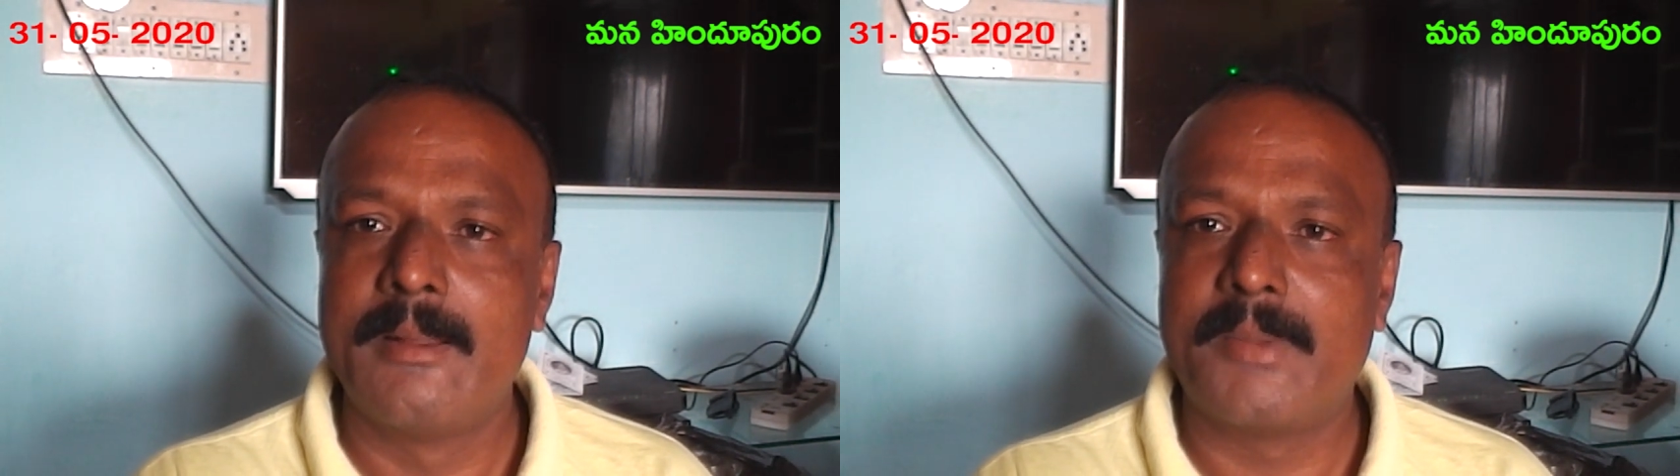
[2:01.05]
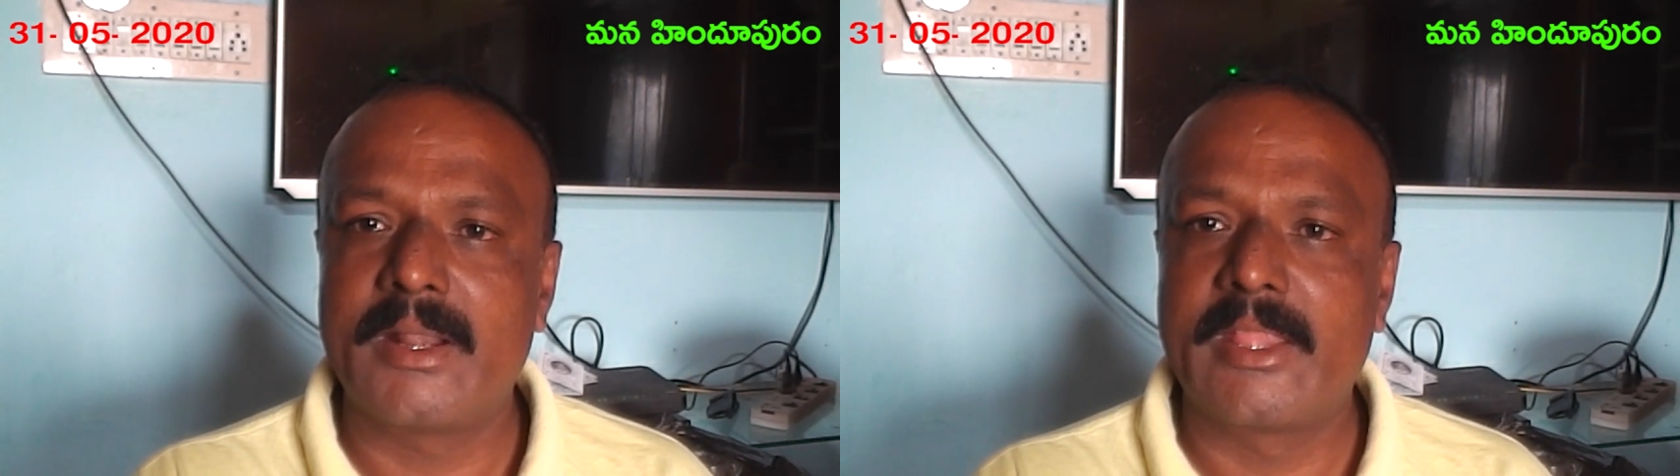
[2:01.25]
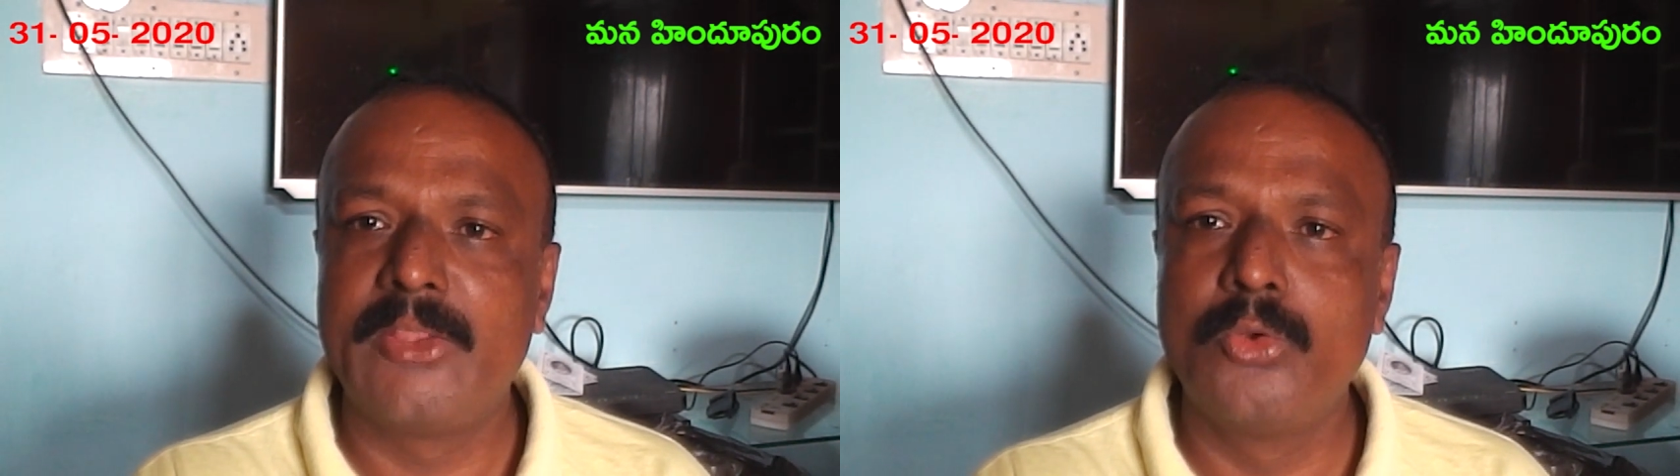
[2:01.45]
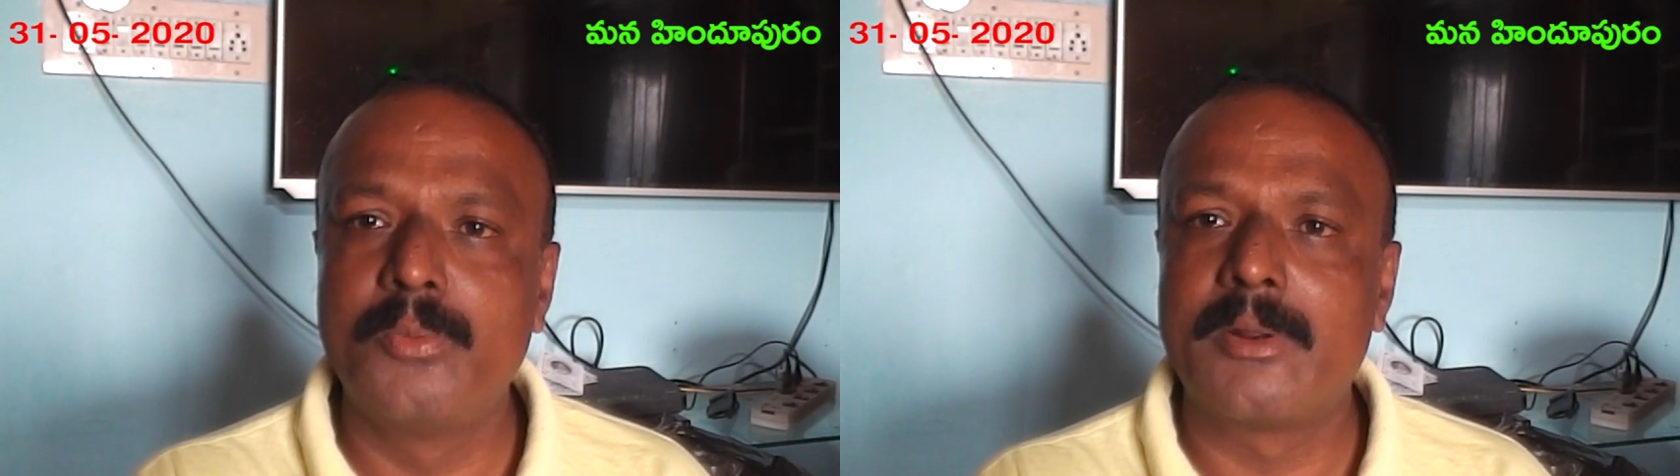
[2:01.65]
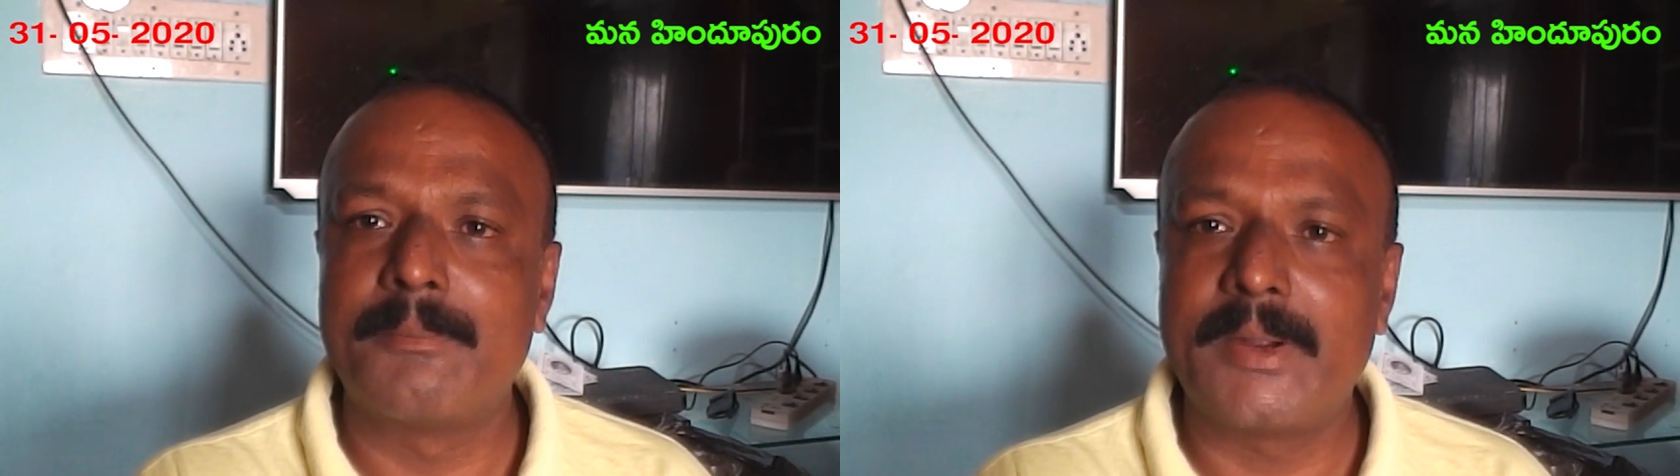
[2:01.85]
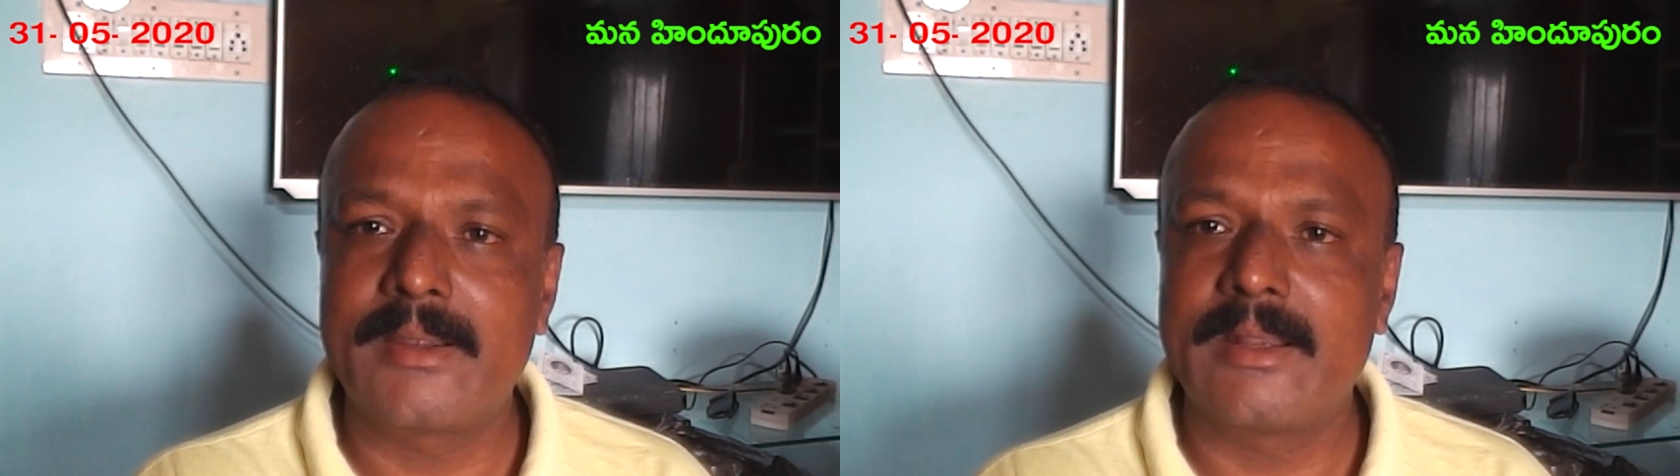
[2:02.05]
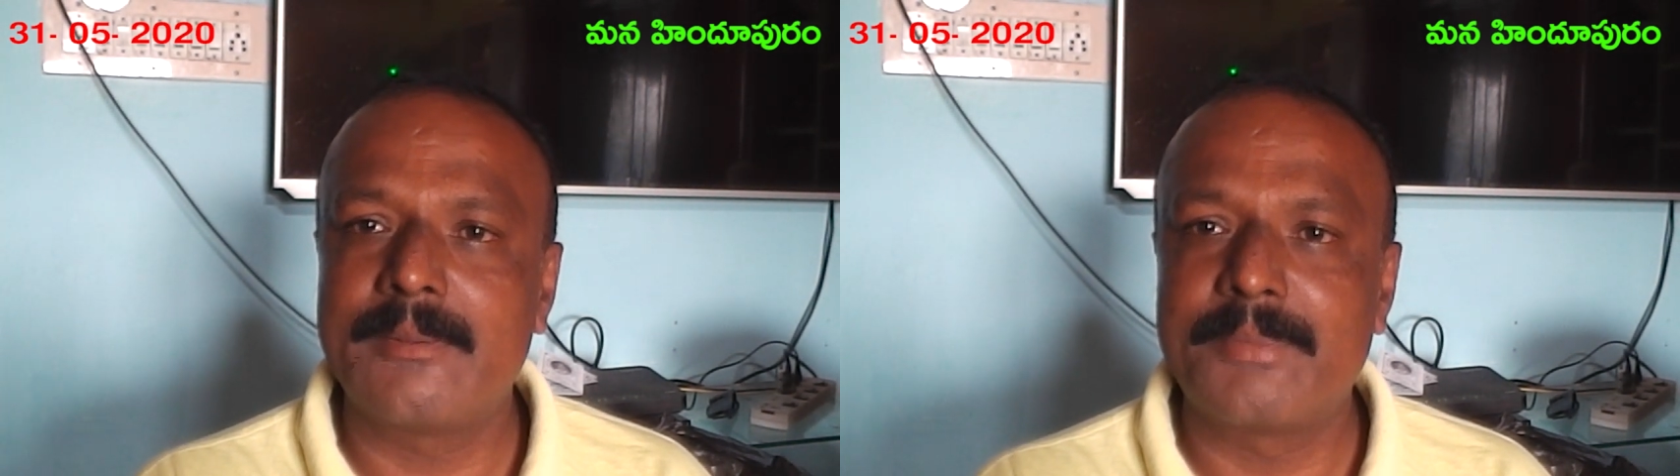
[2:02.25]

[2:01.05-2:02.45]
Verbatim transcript: మన హిందూపురం పట్టణ